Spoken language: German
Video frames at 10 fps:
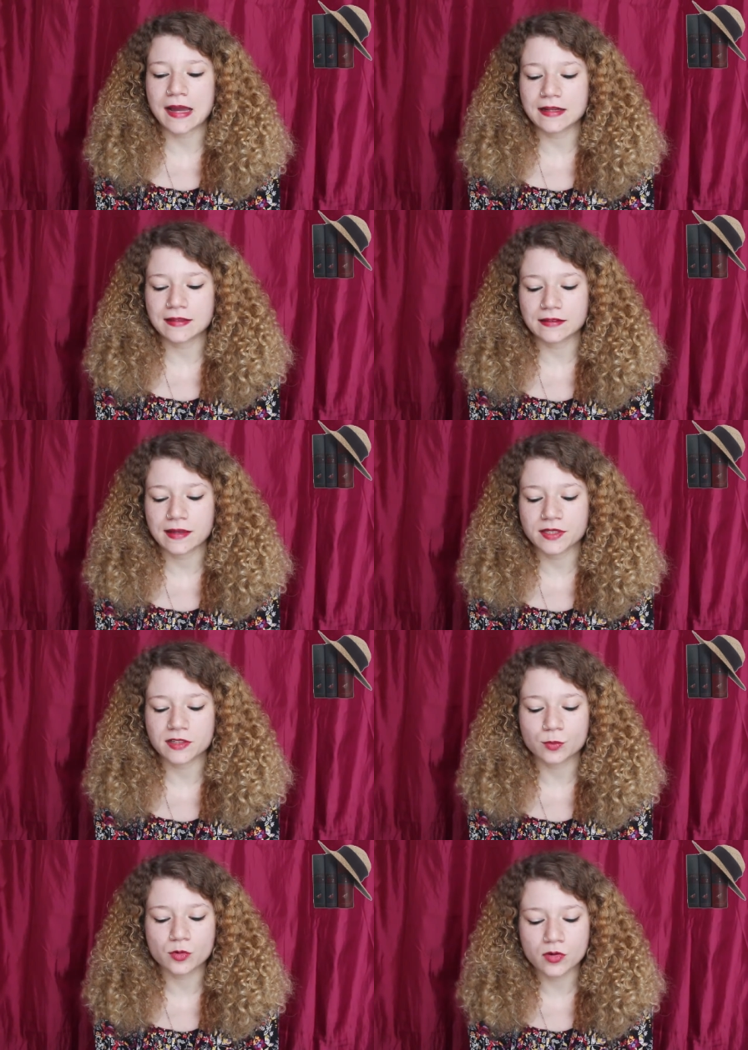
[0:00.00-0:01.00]
allerdings habe ich
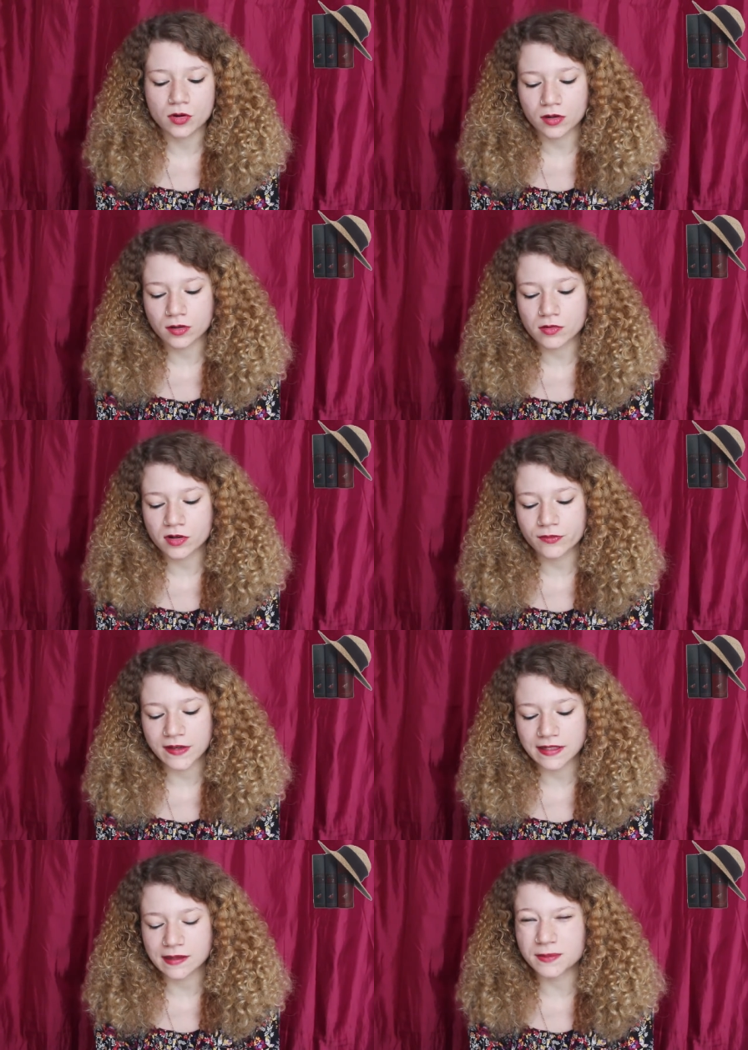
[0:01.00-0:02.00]
das Buch
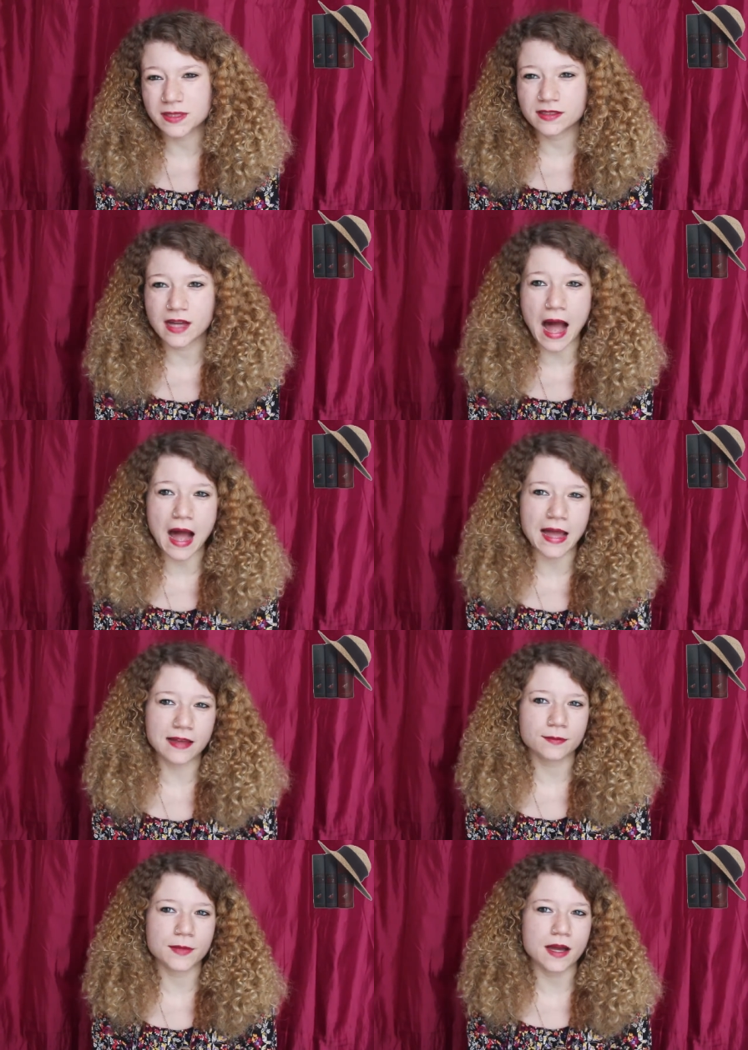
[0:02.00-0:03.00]
ungefähr in der Mitte
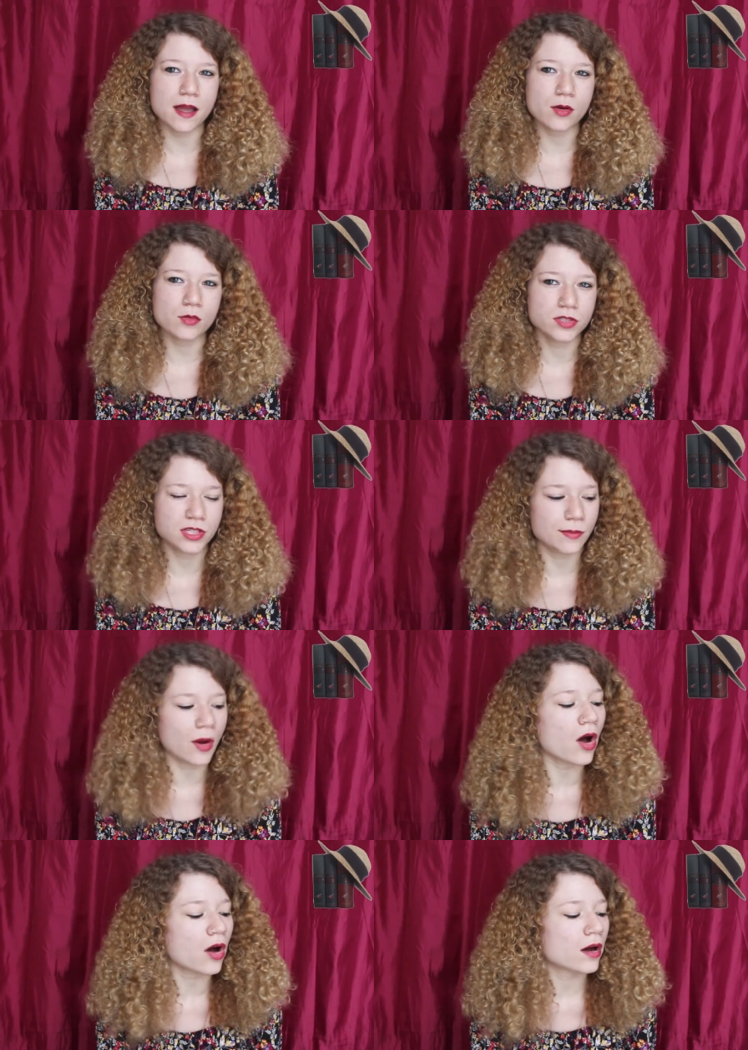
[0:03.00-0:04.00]
erstmal
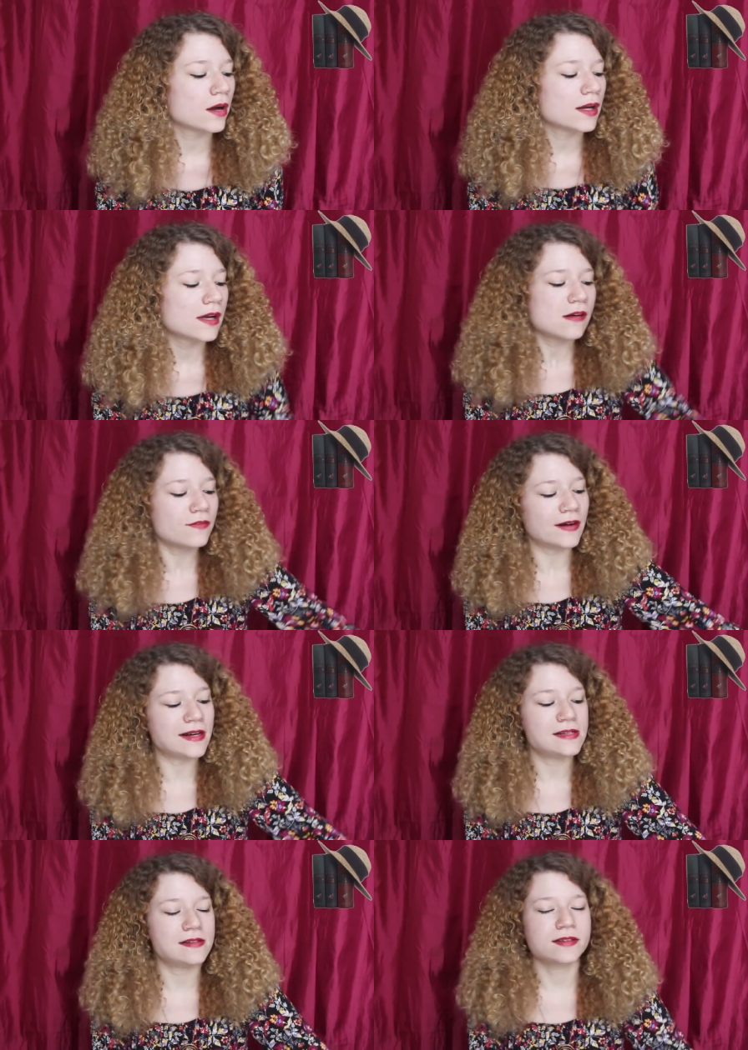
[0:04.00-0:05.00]
unterbrochen,
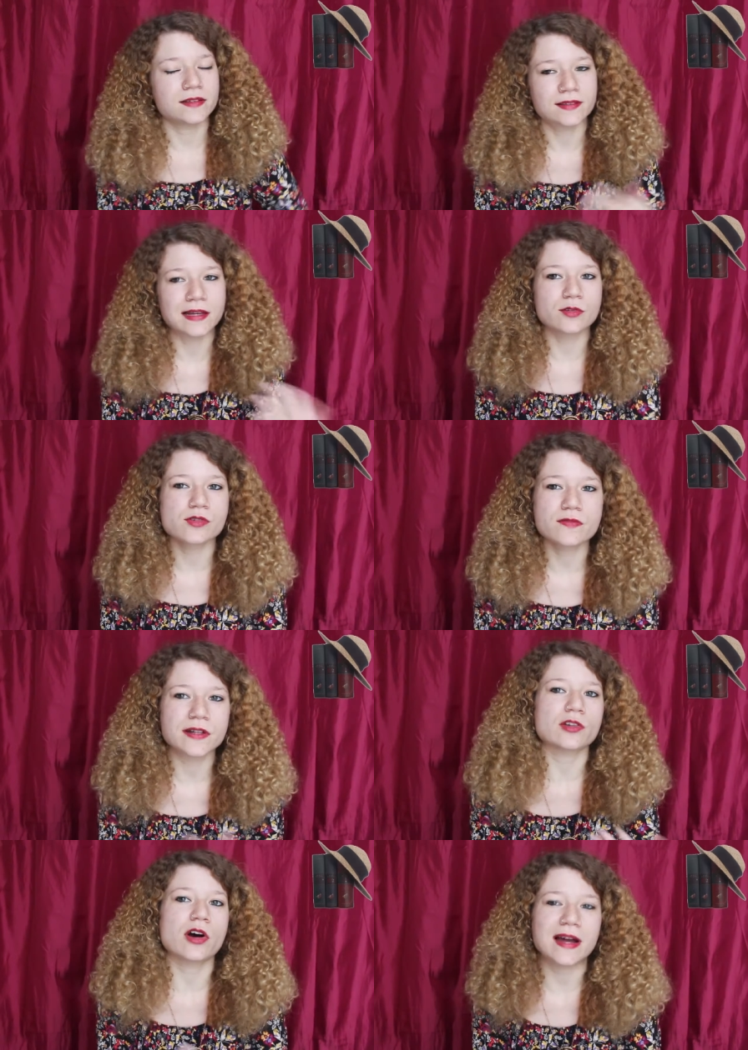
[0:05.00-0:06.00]
weil es dann
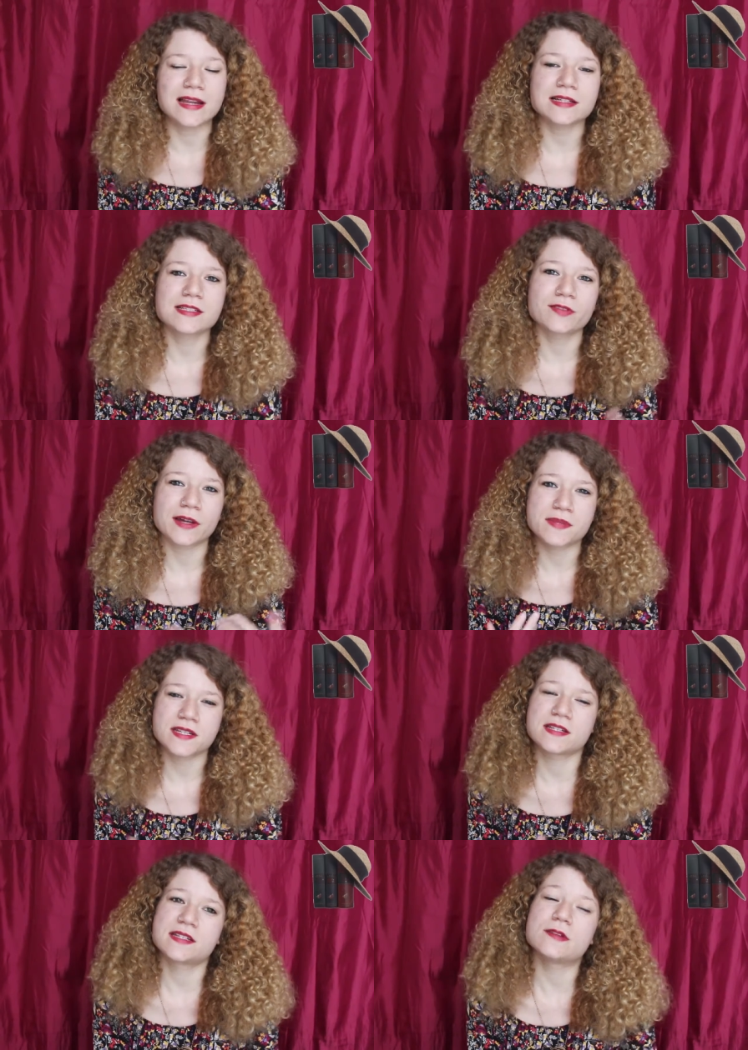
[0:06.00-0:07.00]
irgendwann doch relativ
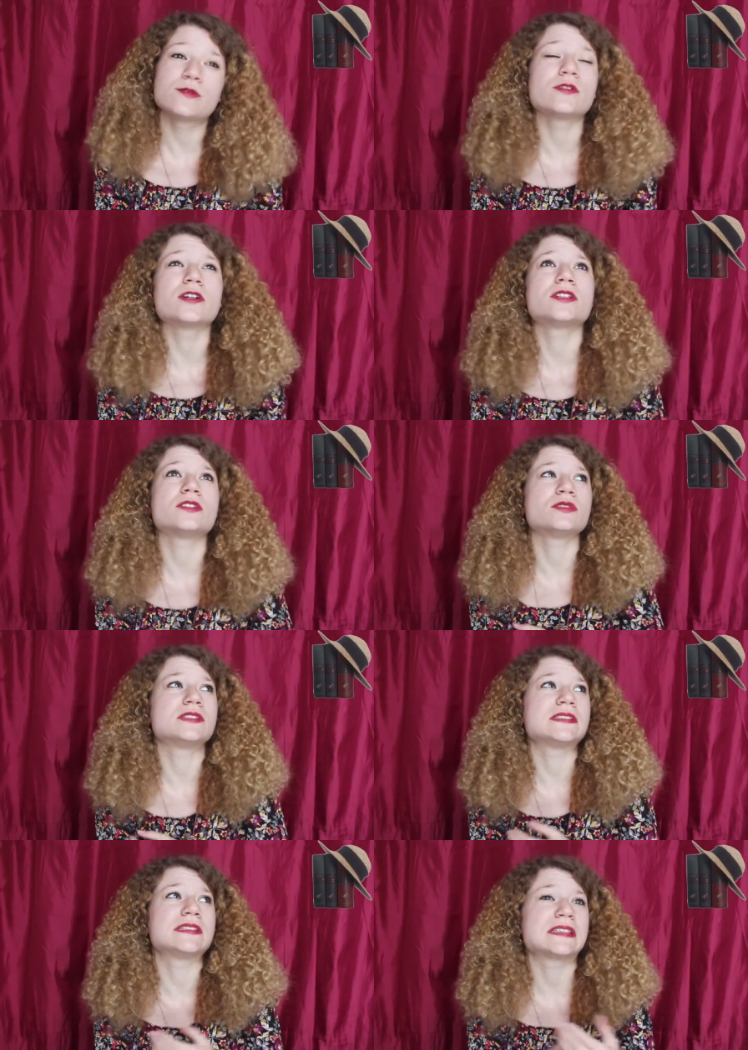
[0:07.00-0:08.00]
repetitiv wurde
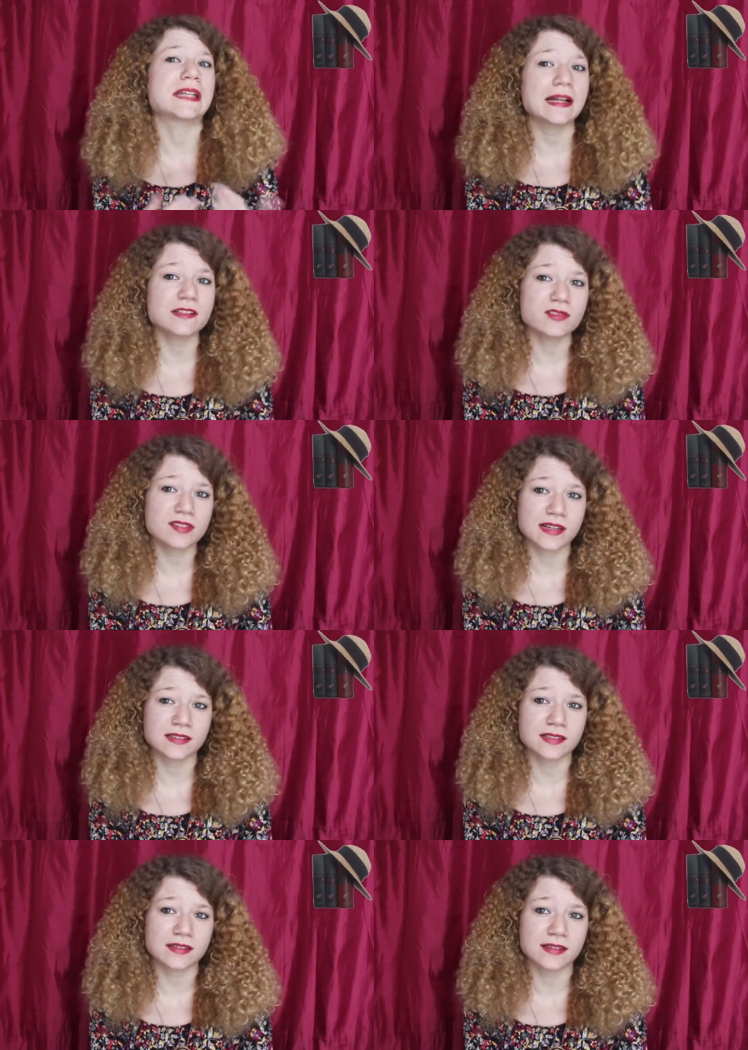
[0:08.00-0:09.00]
und ich keine Lust
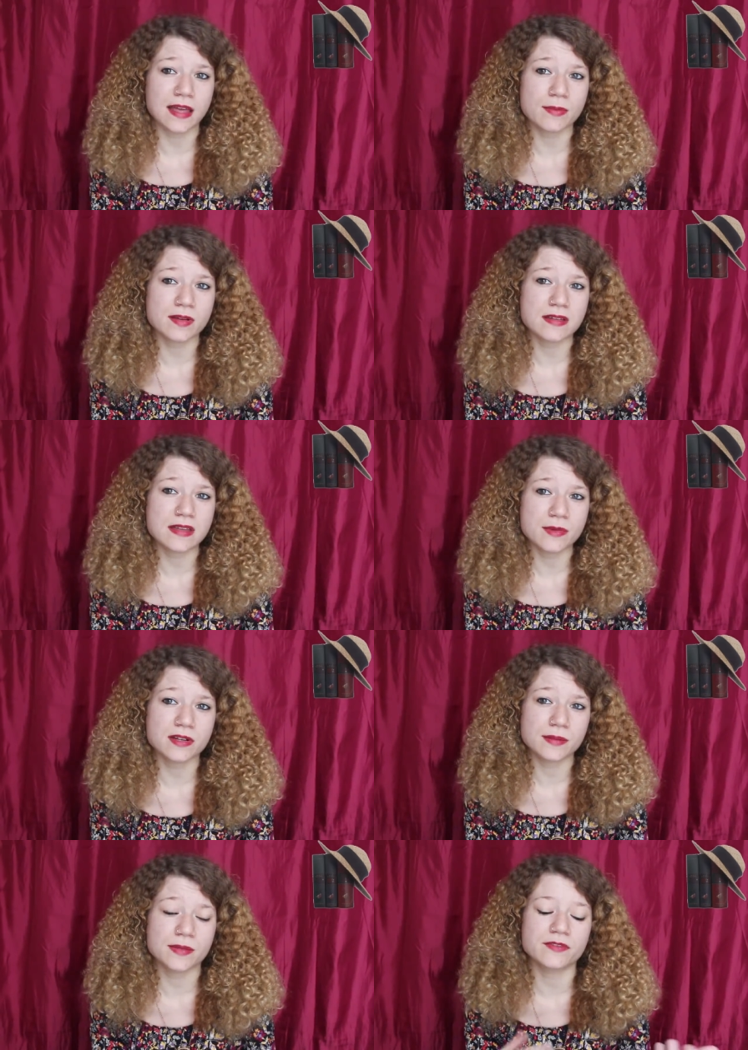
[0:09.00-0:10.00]
hatte, dasselbe immer
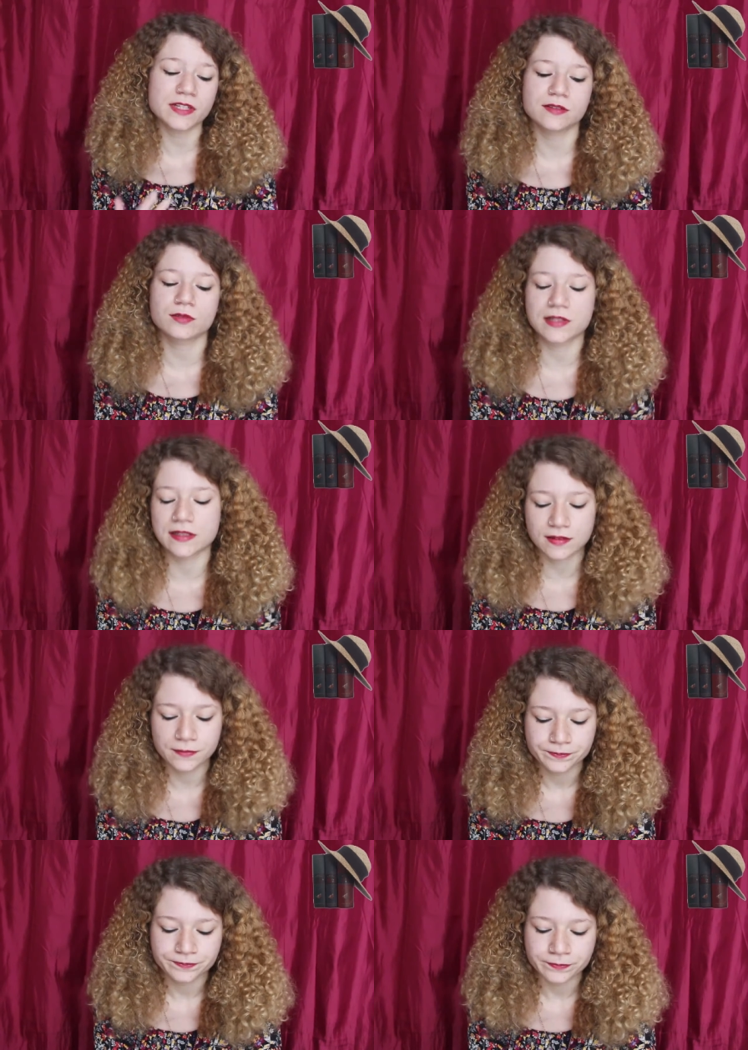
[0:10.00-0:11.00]
und immer wieder zu lesen.